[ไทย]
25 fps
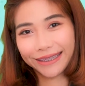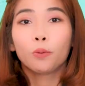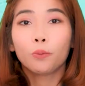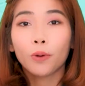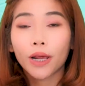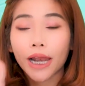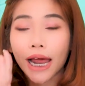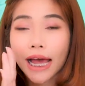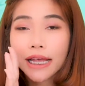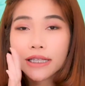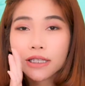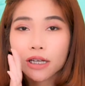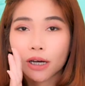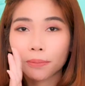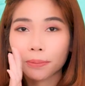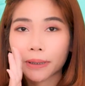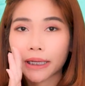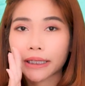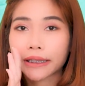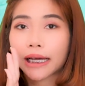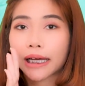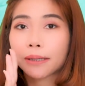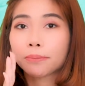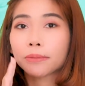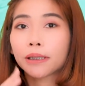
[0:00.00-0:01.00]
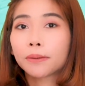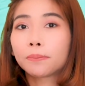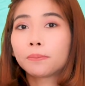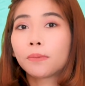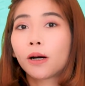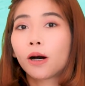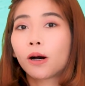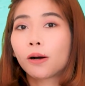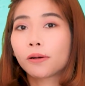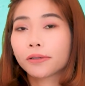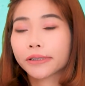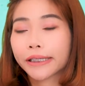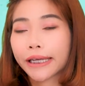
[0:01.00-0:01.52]
เวลาสอบเขียนตาม
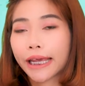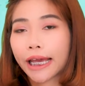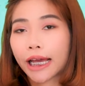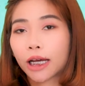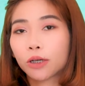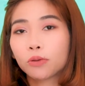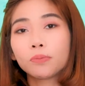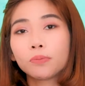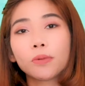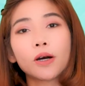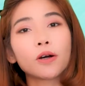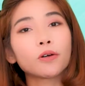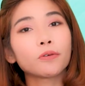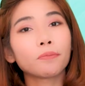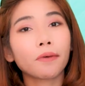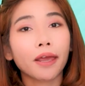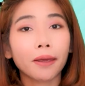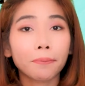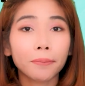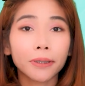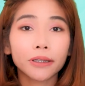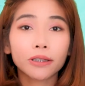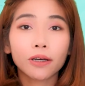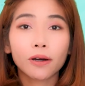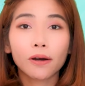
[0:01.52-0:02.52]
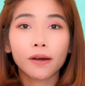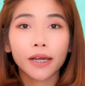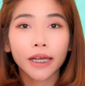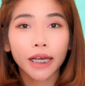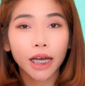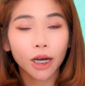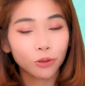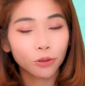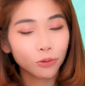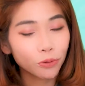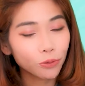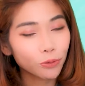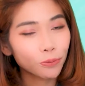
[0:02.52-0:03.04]
คำบอกเนี่ย คุณพ่อคุณแม่ไม่ต้องให้
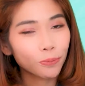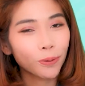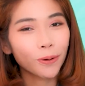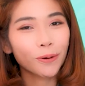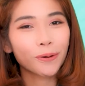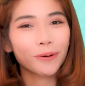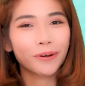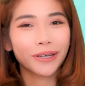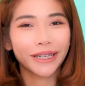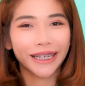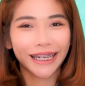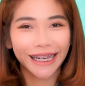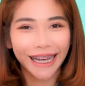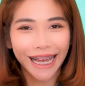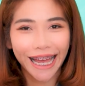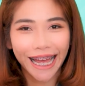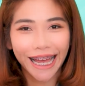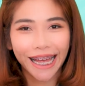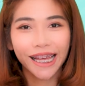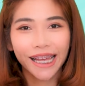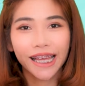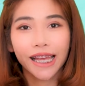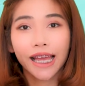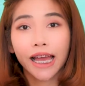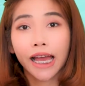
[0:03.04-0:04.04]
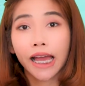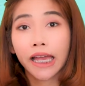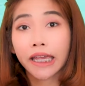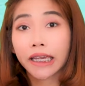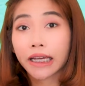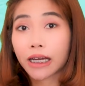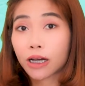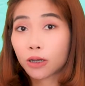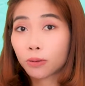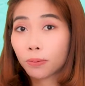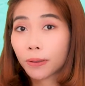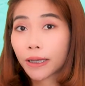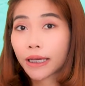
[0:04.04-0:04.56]
เขาดูโพยนะคะ ให้
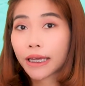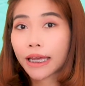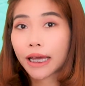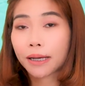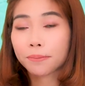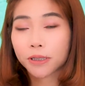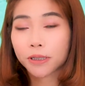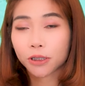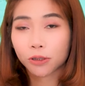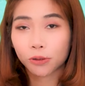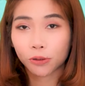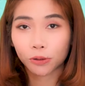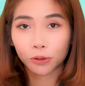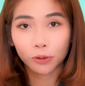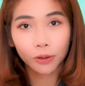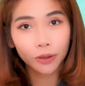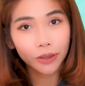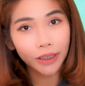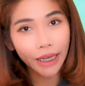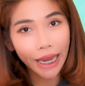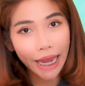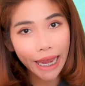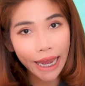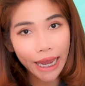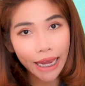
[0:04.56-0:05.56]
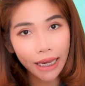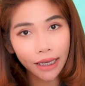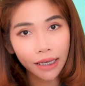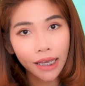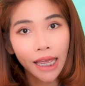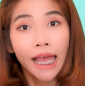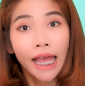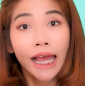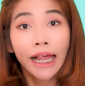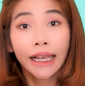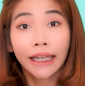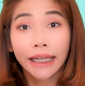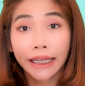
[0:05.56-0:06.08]
เขาพยายามสะกดด้วยตัวเอง
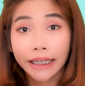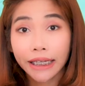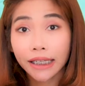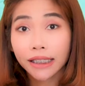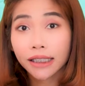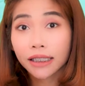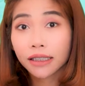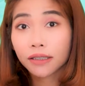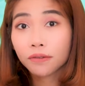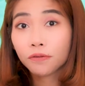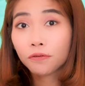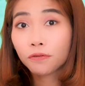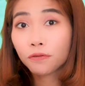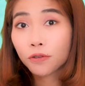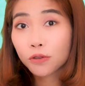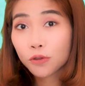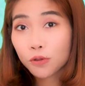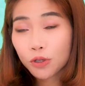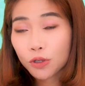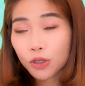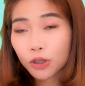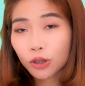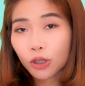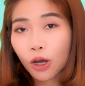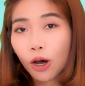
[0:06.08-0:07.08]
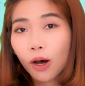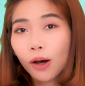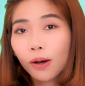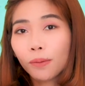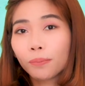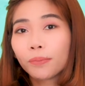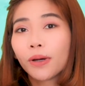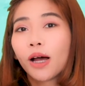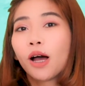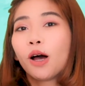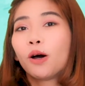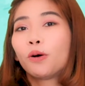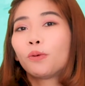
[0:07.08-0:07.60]
และอย่าลืม full stop
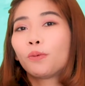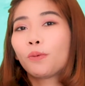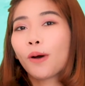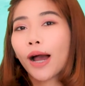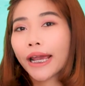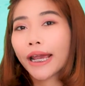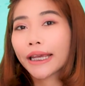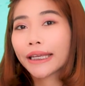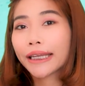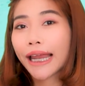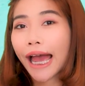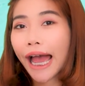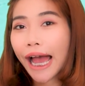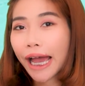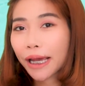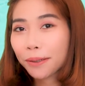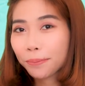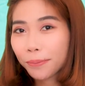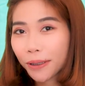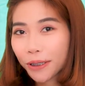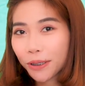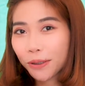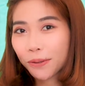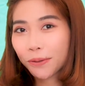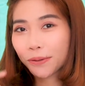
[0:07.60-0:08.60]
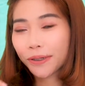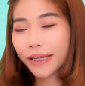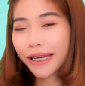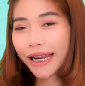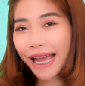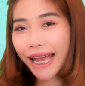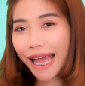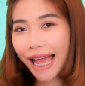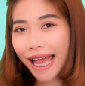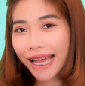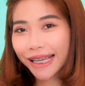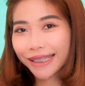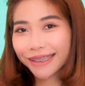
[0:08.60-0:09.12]
ไว้ท้ายประโยคด้วย
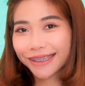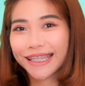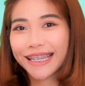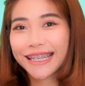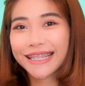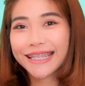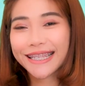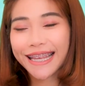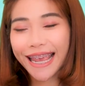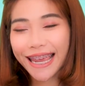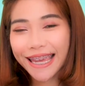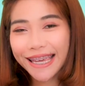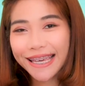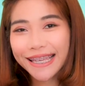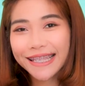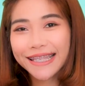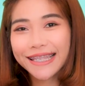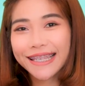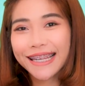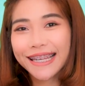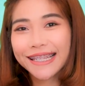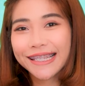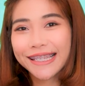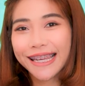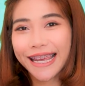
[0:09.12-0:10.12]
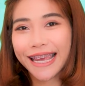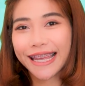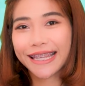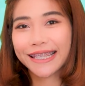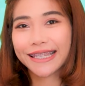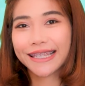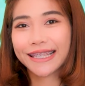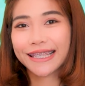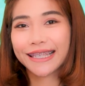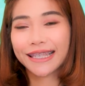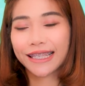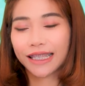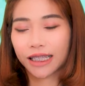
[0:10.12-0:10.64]
นะคะ the second
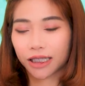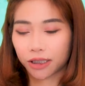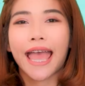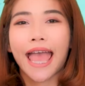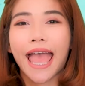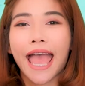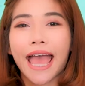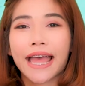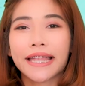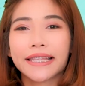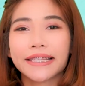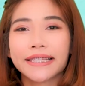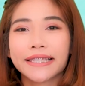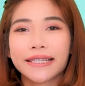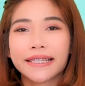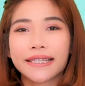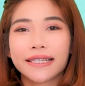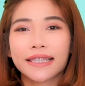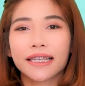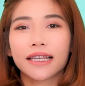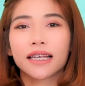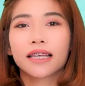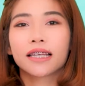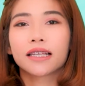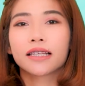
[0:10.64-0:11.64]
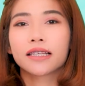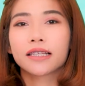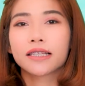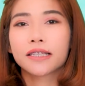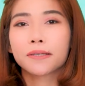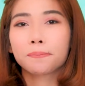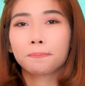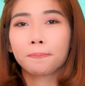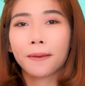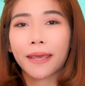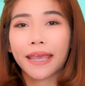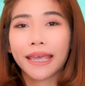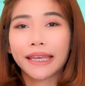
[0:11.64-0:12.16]
sentence a n t s
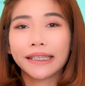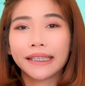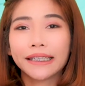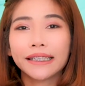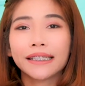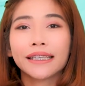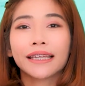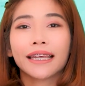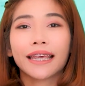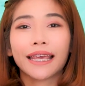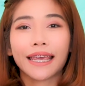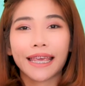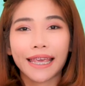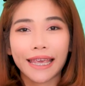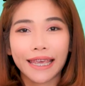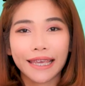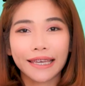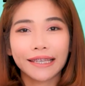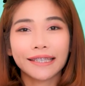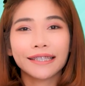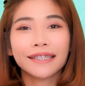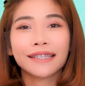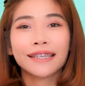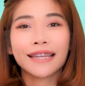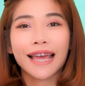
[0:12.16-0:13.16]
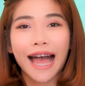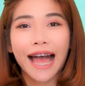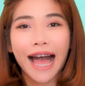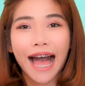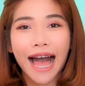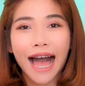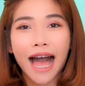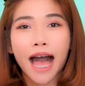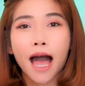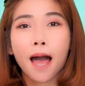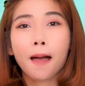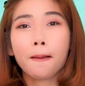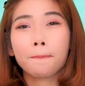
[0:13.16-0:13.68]
spin in
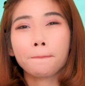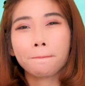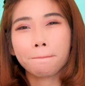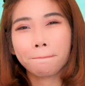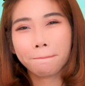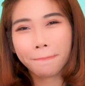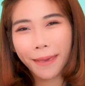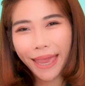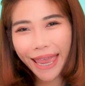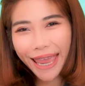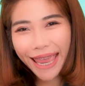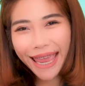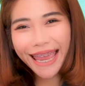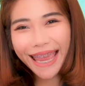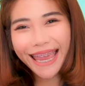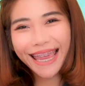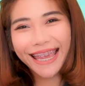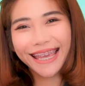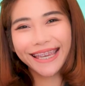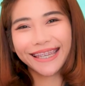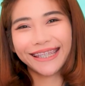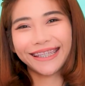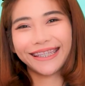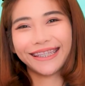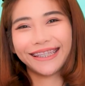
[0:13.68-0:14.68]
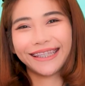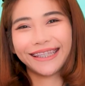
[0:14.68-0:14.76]
a pen